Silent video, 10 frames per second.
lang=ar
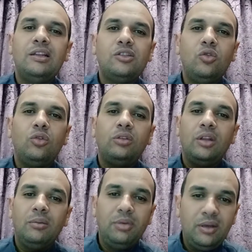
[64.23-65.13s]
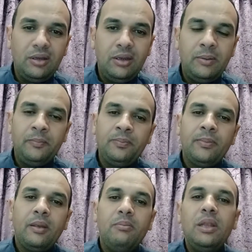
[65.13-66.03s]
السلوك التطبيقي
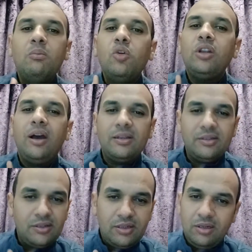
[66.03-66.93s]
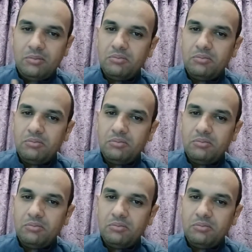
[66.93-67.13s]
من متخصصين